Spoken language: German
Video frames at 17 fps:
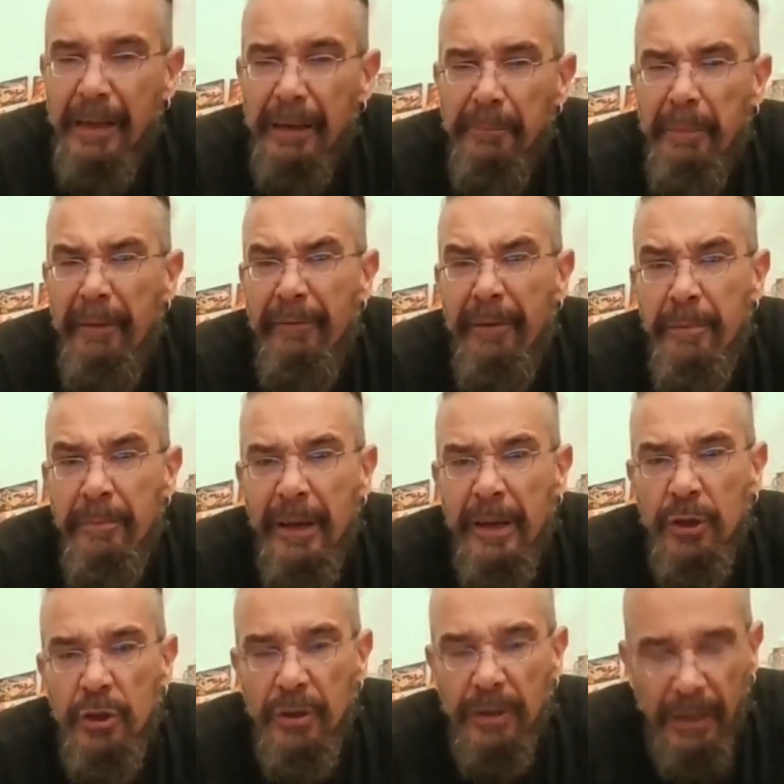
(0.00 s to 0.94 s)
bei
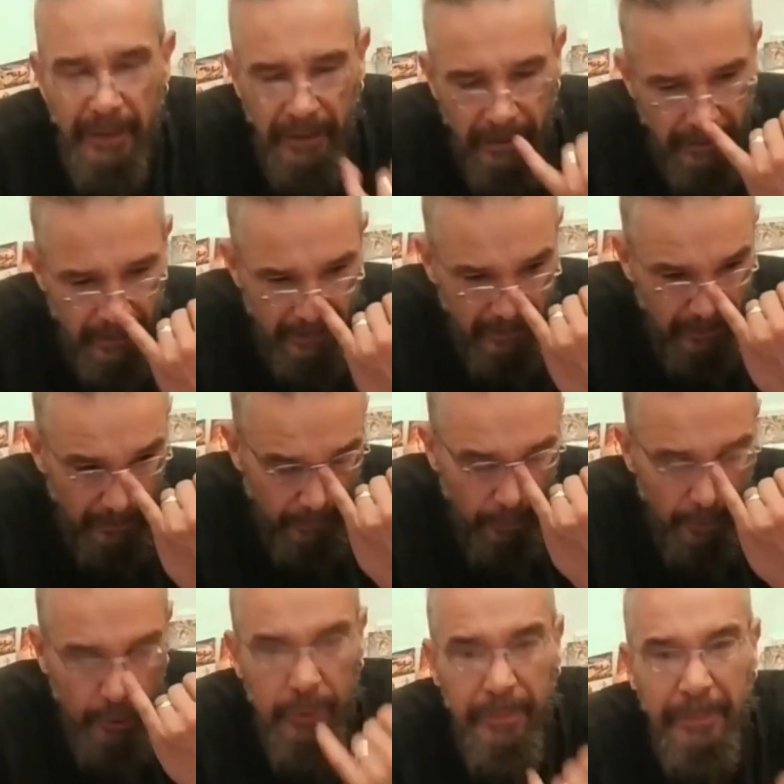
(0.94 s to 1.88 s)
Filmation nicht, in den
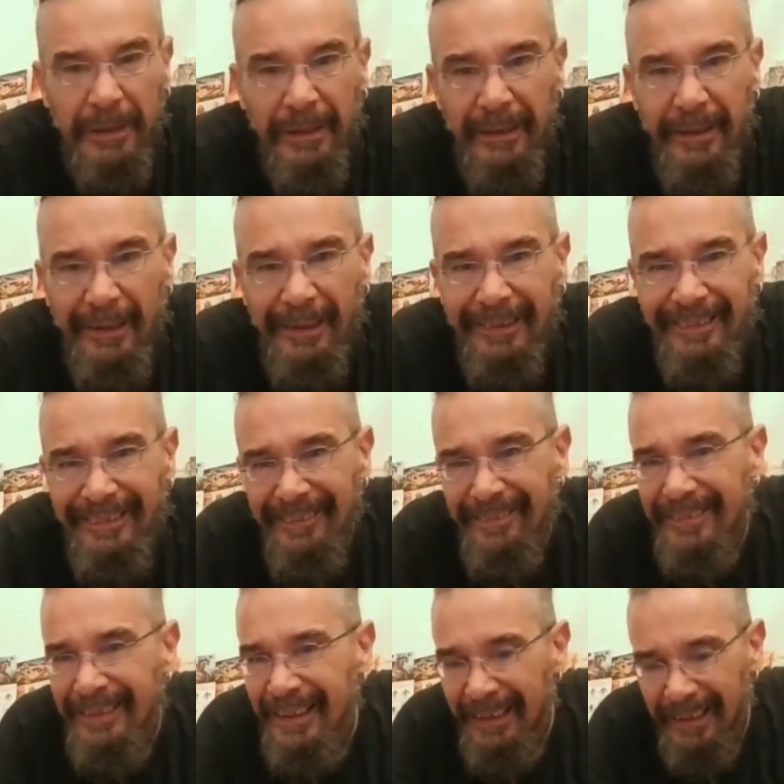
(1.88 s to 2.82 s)
Hörspielen nicht.
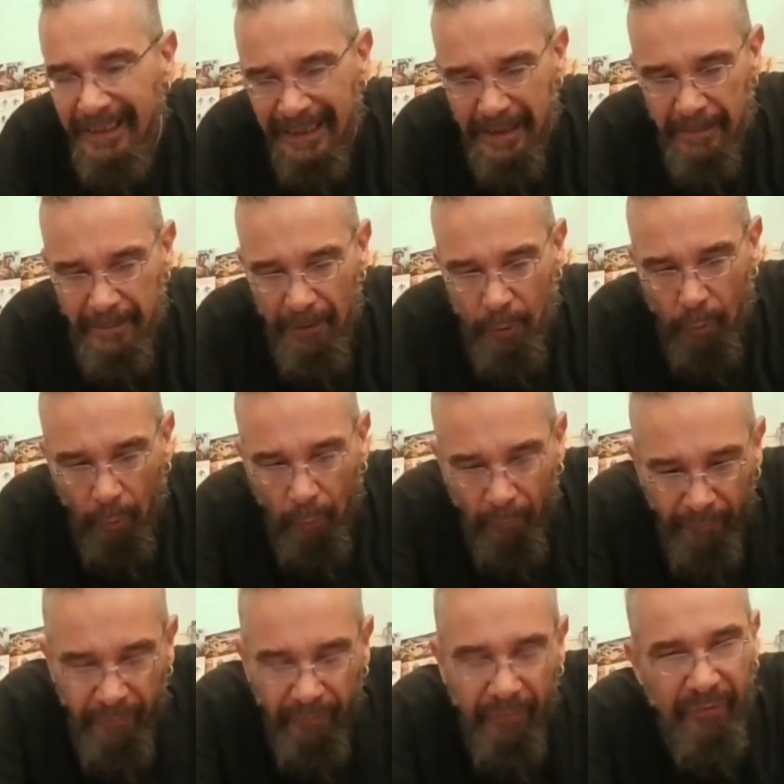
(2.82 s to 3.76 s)
Das ging ja
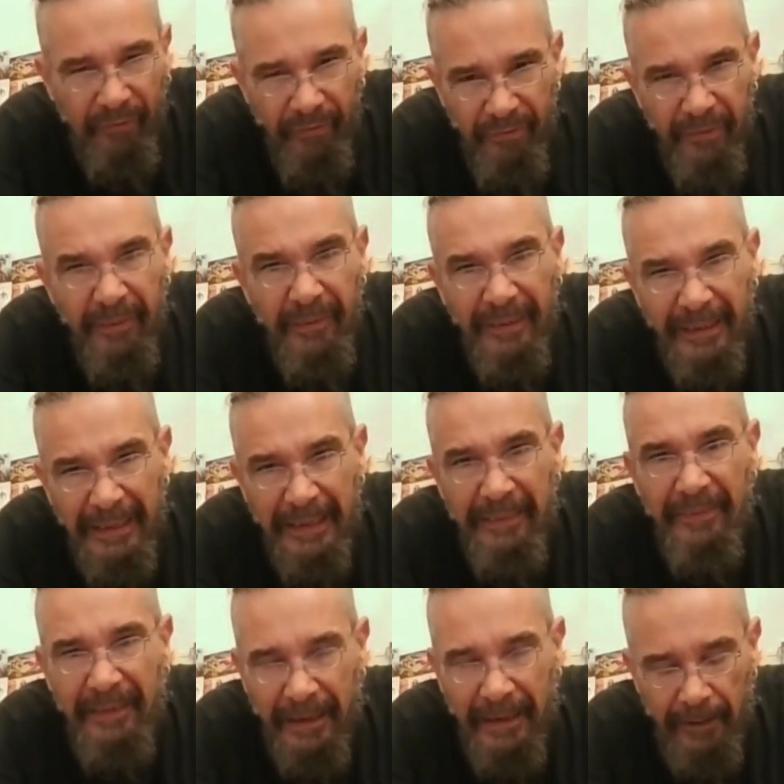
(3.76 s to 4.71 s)
oft
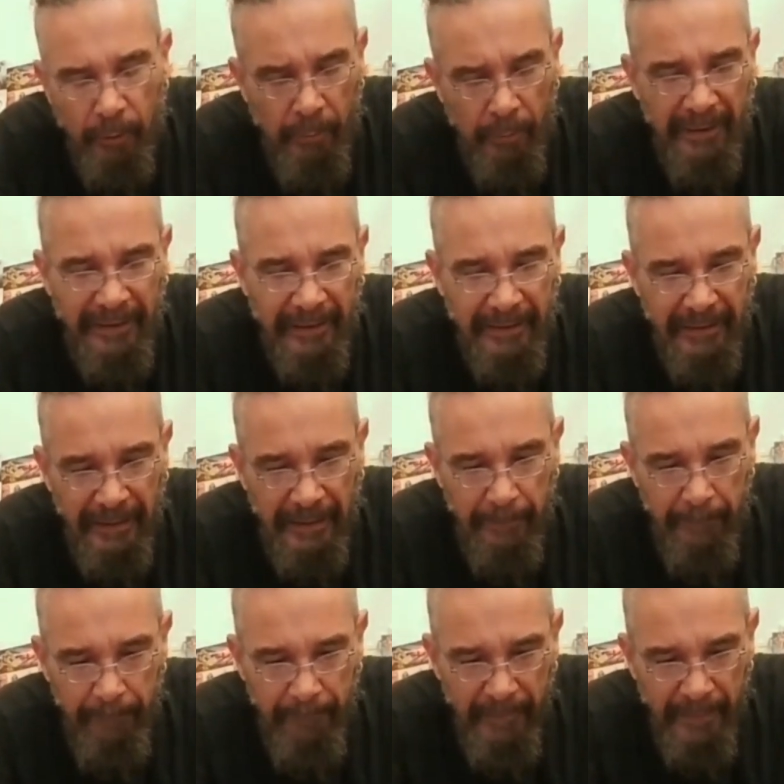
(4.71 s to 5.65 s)
ganz gerne auch mal
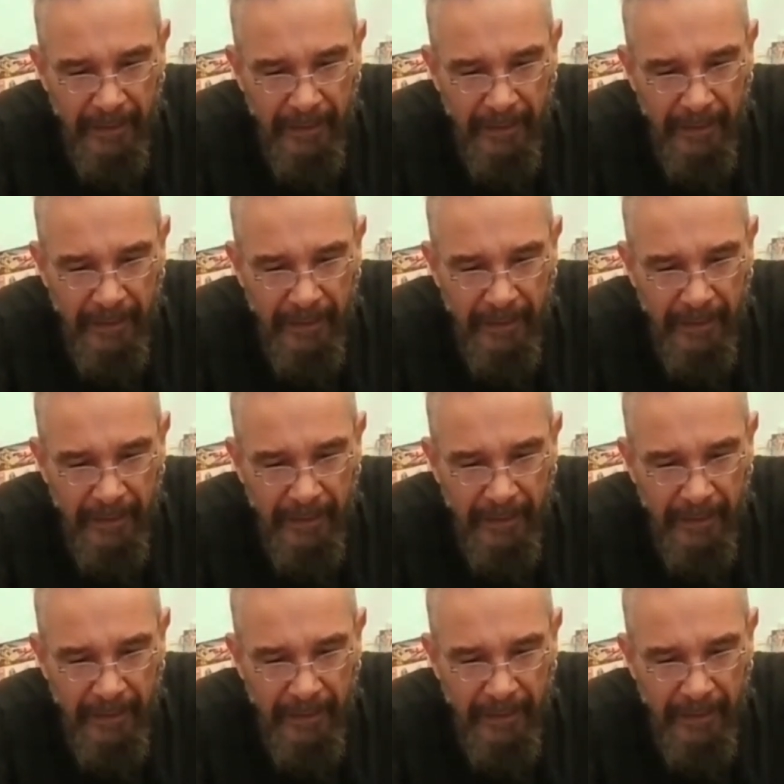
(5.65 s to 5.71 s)
daneben.